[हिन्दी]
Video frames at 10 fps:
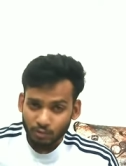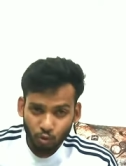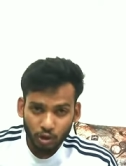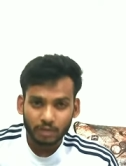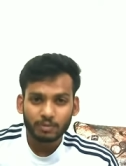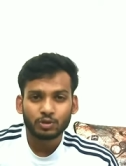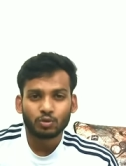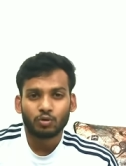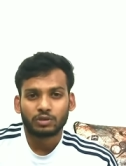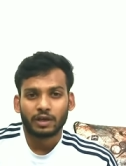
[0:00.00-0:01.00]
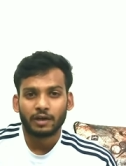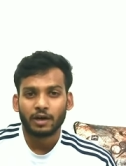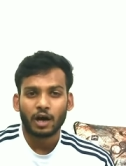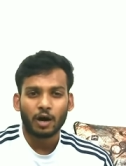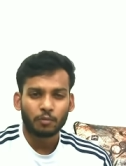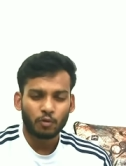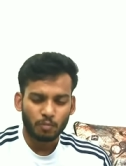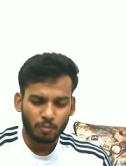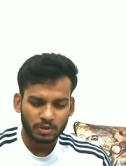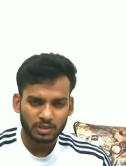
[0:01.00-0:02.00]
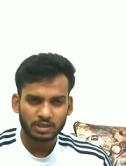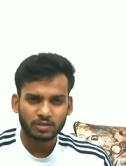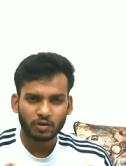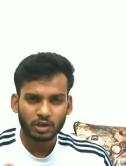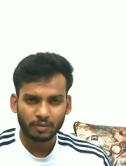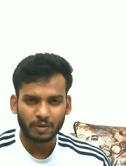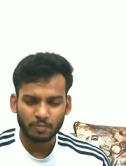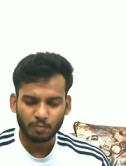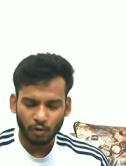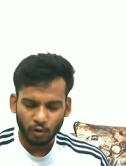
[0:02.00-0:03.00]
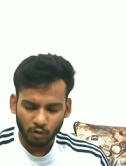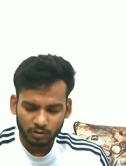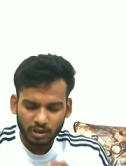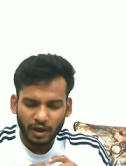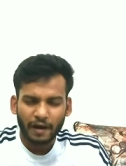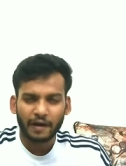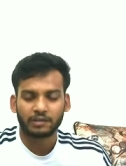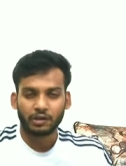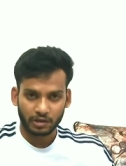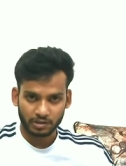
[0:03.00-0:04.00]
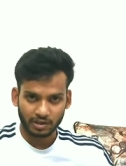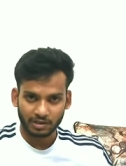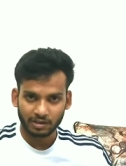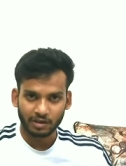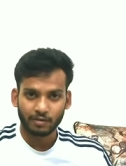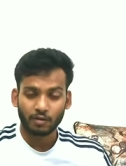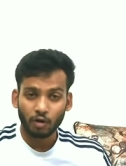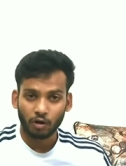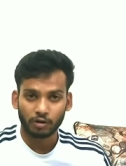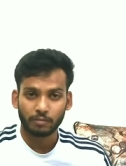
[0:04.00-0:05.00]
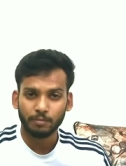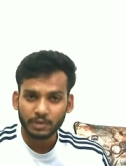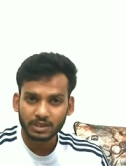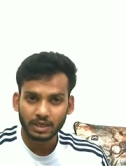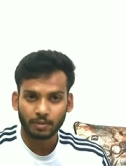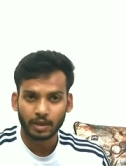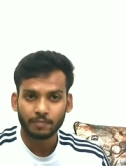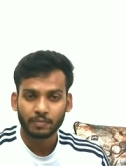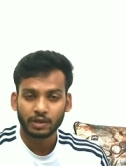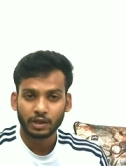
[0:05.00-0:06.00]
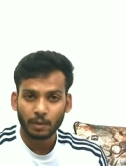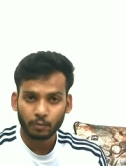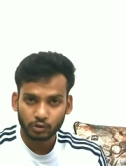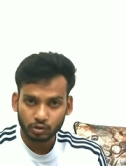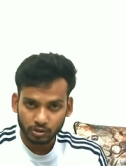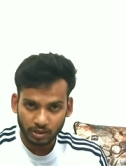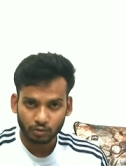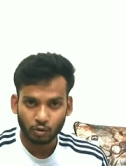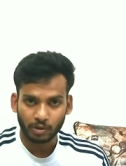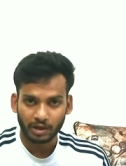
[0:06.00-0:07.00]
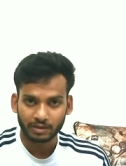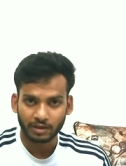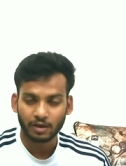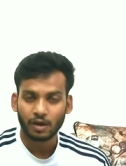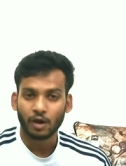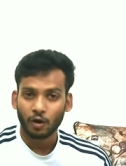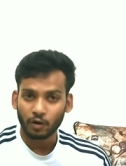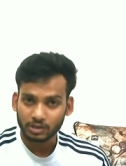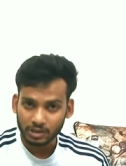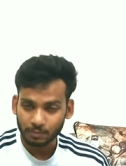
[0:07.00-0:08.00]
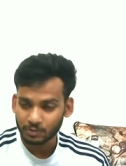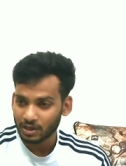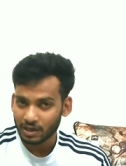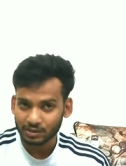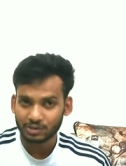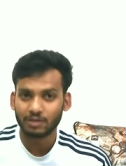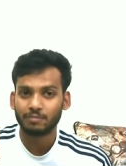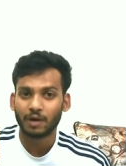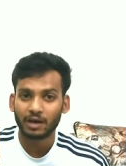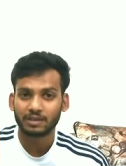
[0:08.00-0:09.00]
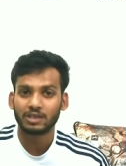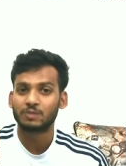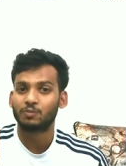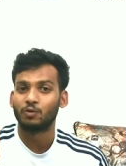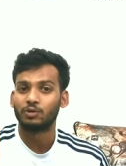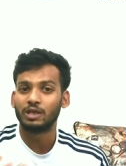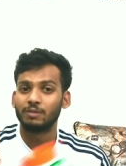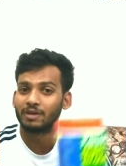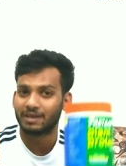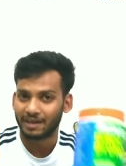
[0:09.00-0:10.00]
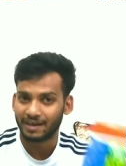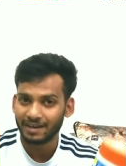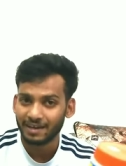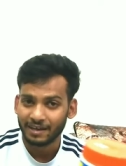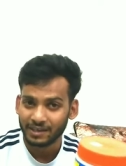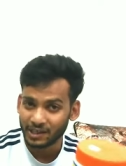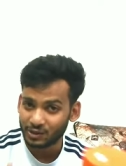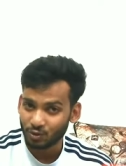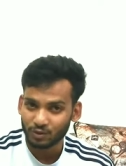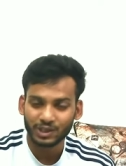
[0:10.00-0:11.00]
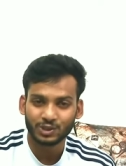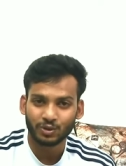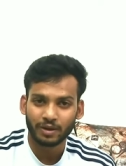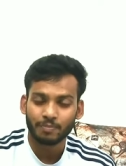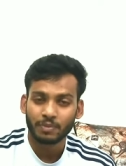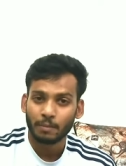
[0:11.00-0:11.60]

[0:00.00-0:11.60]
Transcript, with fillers: ग्लूटामिन जो होता है ना आपको मसल्स को रिकवरी बहुत ही हाई तरीके से करती है और बी सी डबल ए ये आपको स्ट्रेंथ को बढ़ाती है और सबसे अच्छी बात इस प्रोटीन में क्या है ये टोटी जो है